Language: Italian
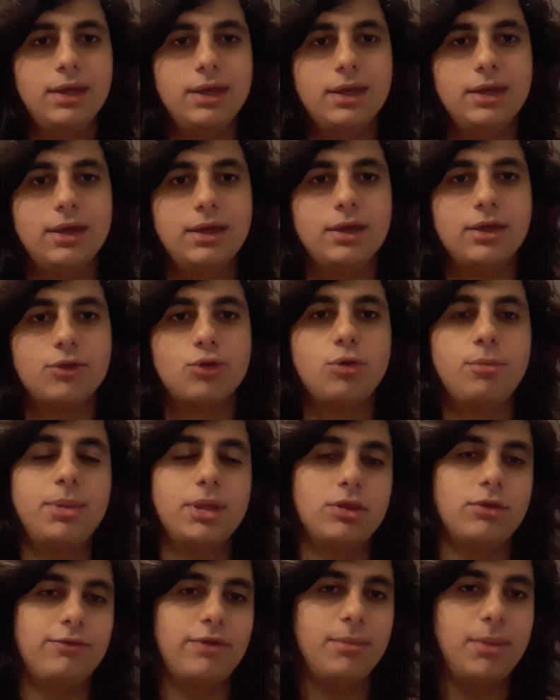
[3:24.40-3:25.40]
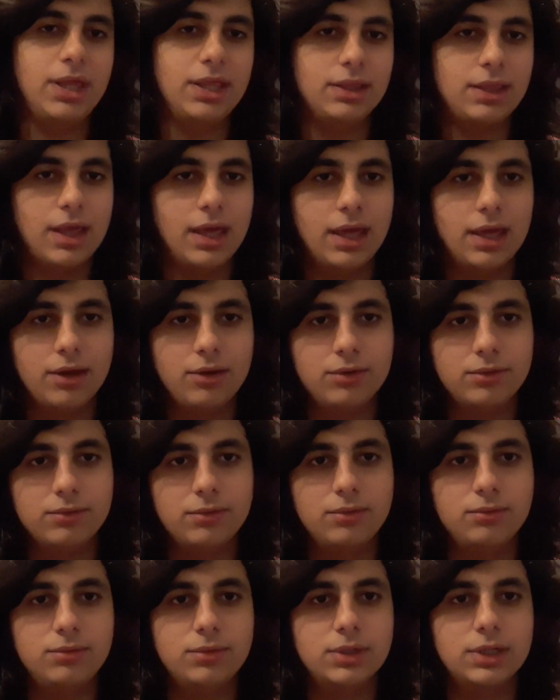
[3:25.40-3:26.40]
Eh, scoppiata ovviamente
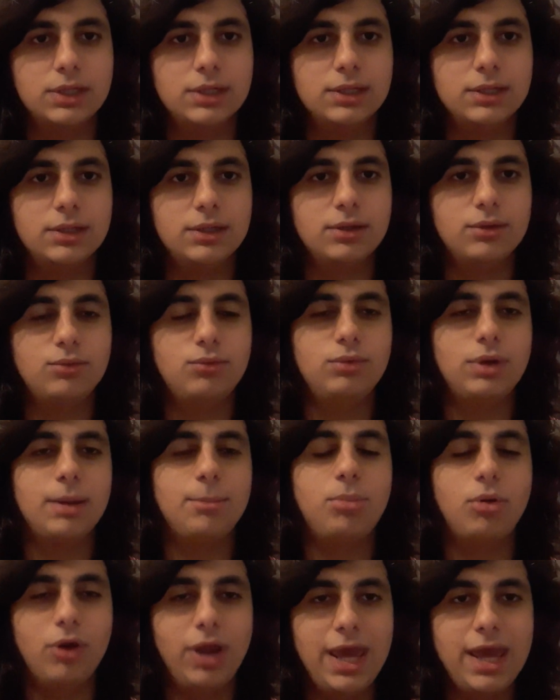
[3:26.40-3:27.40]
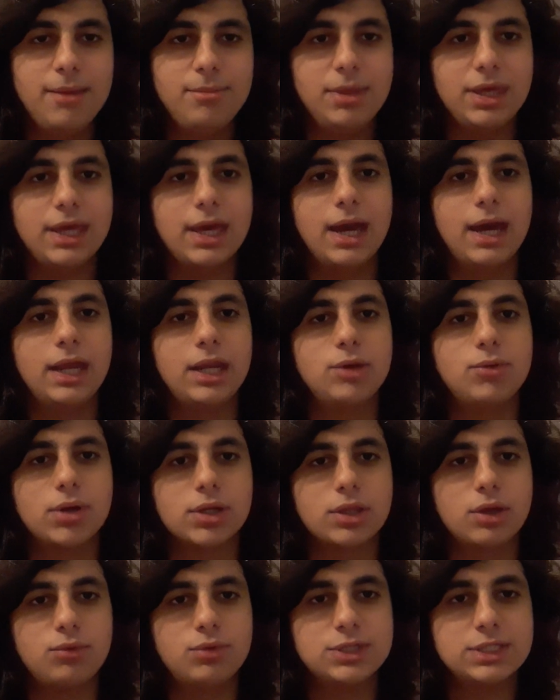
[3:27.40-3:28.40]
un, un, una polemica
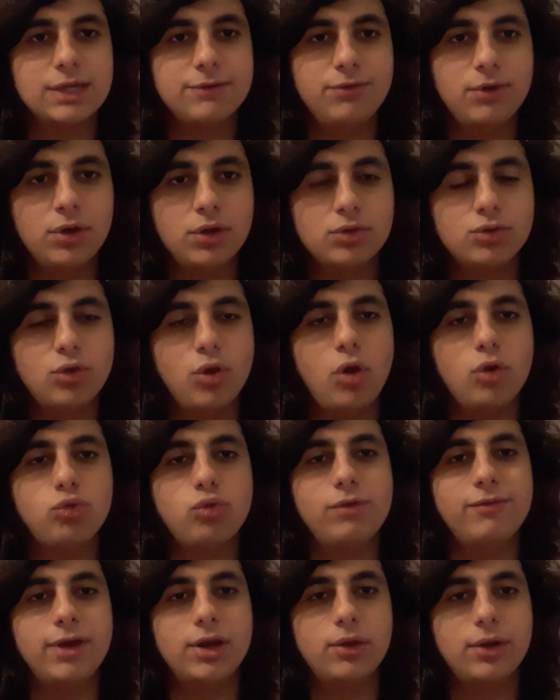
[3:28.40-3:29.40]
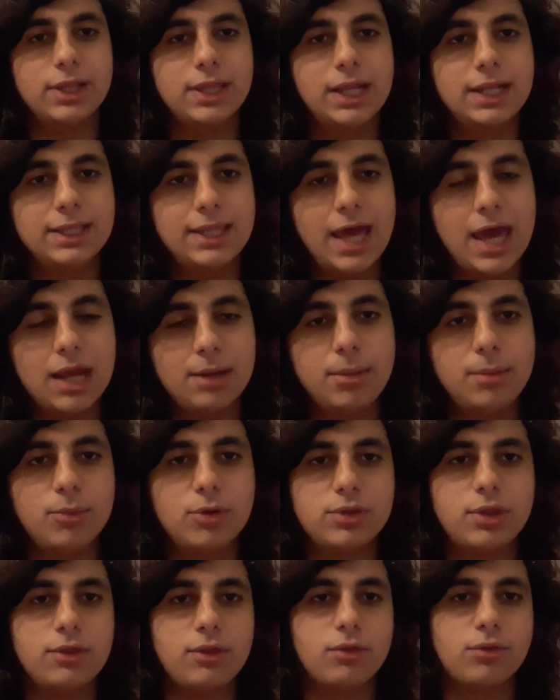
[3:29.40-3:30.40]
riguardo a questa foto, sui valori del derby,
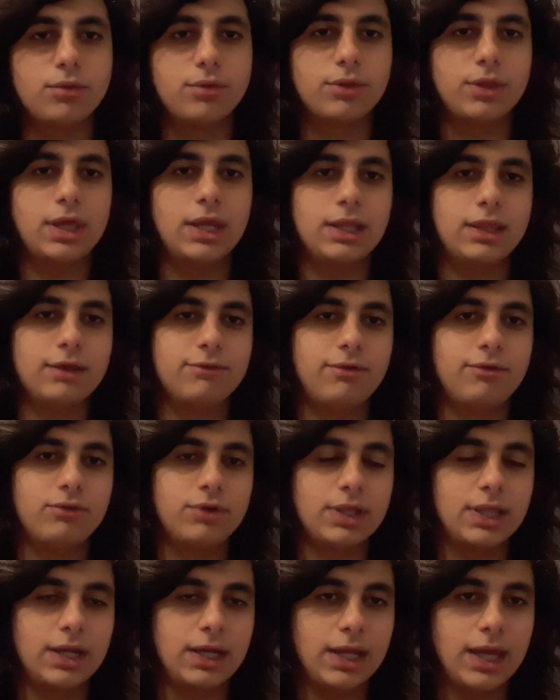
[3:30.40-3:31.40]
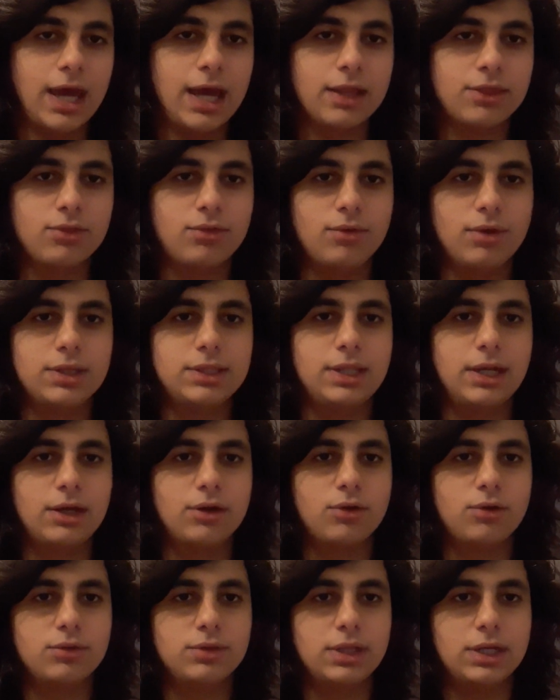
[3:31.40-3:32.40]
molti si sono schierati a favore del ragazzo, altri
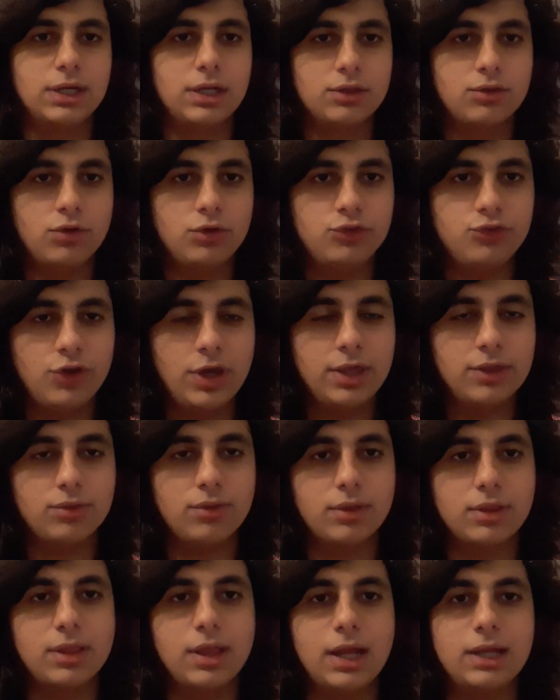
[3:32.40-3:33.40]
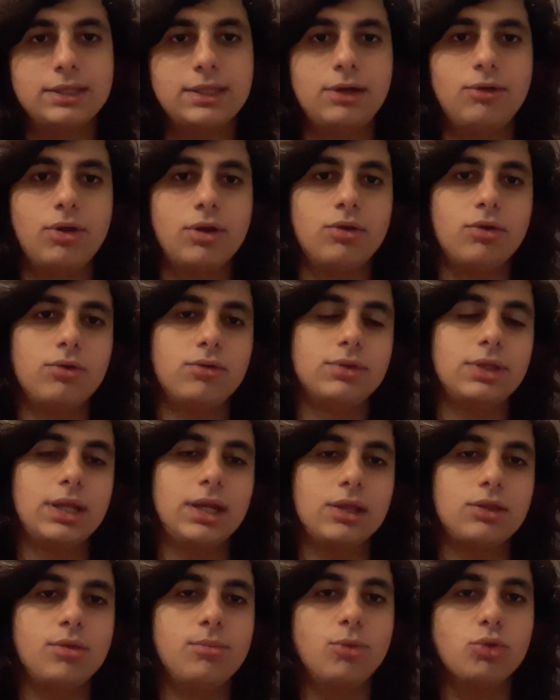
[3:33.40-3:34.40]
hanno condannato il gesto, altri lo hanno
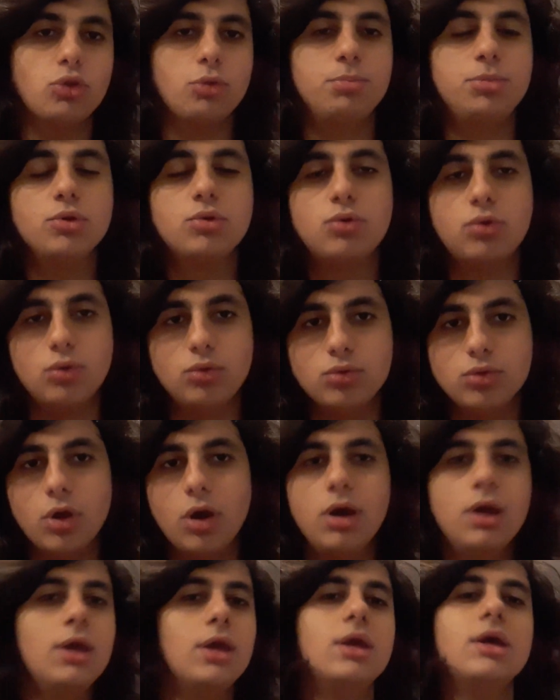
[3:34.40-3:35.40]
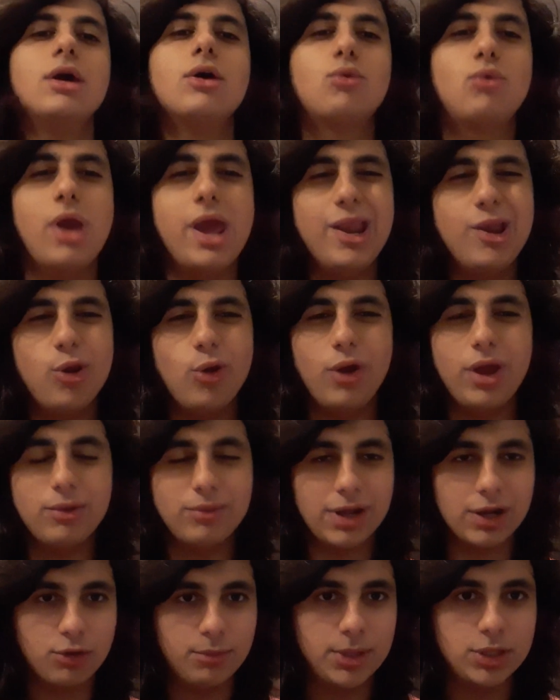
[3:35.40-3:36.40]
condannato in modo più crudo, quello è
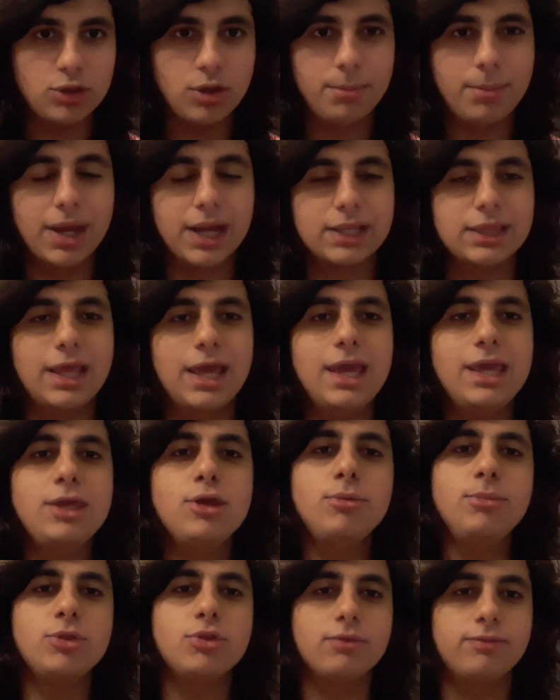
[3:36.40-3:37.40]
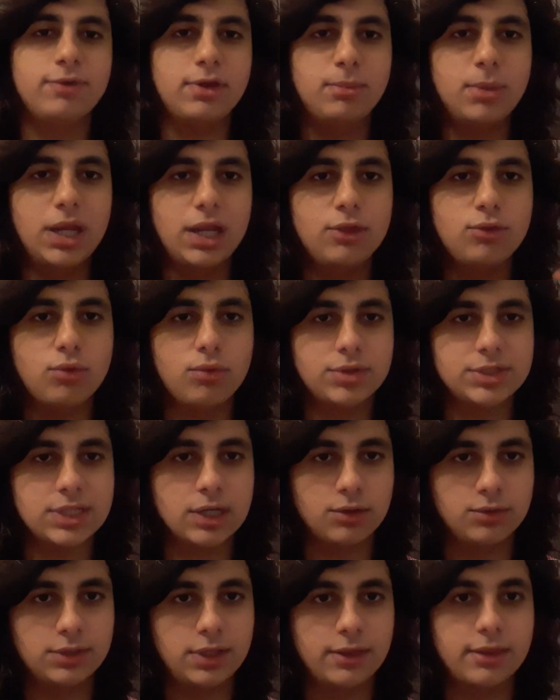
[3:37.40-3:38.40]
un argomento a parte. Io mi soffermerei su
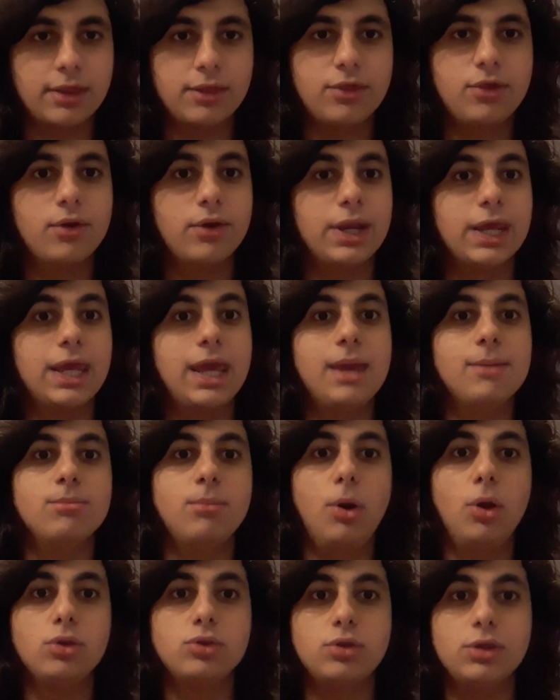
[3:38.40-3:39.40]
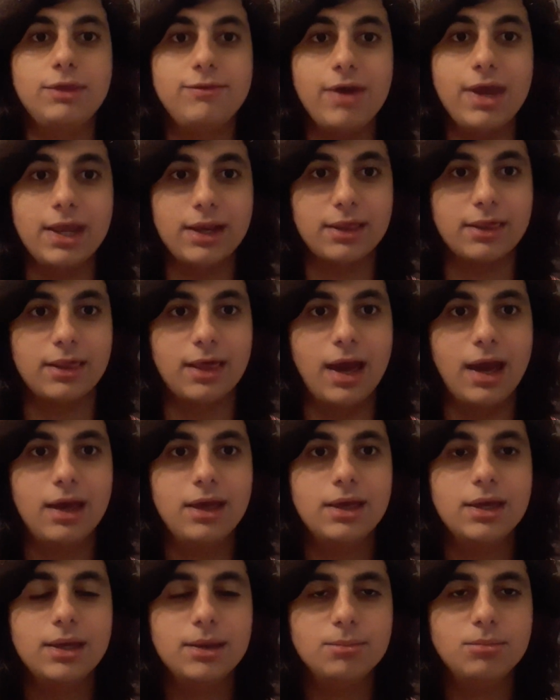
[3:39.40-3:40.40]
questa contestazione che è molto diversa
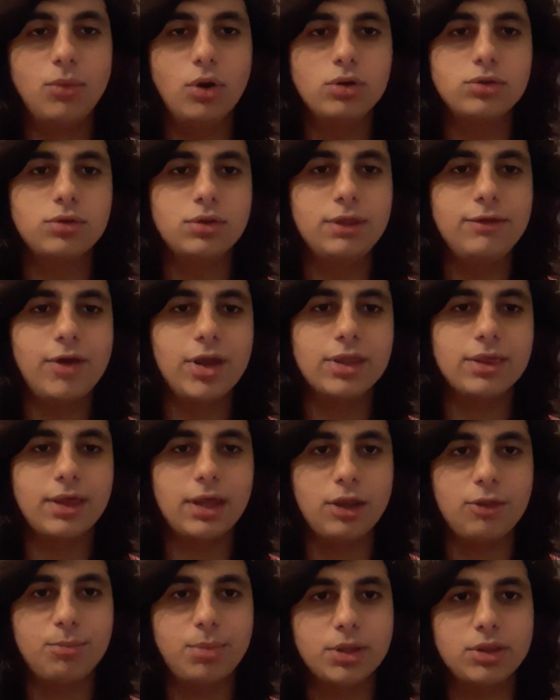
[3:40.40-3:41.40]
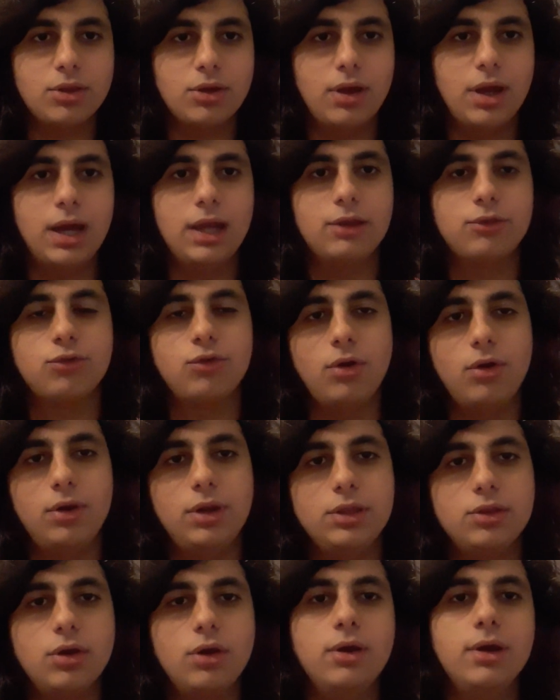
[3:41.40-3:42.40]
molto diversa rispetto al
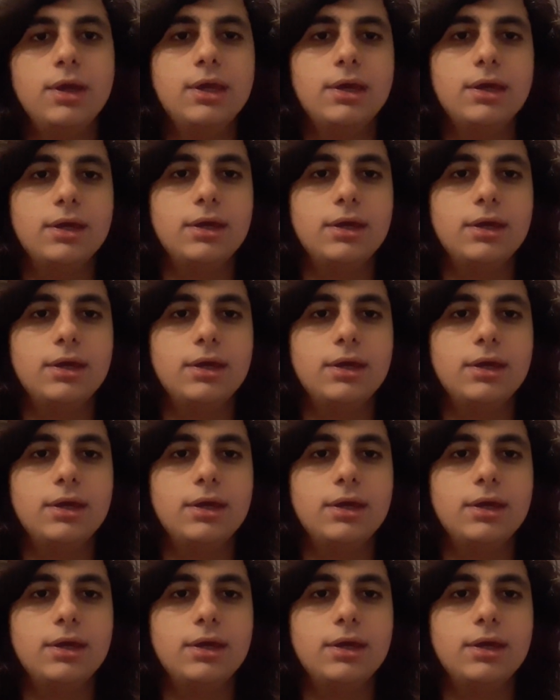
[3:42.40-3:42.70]
solito.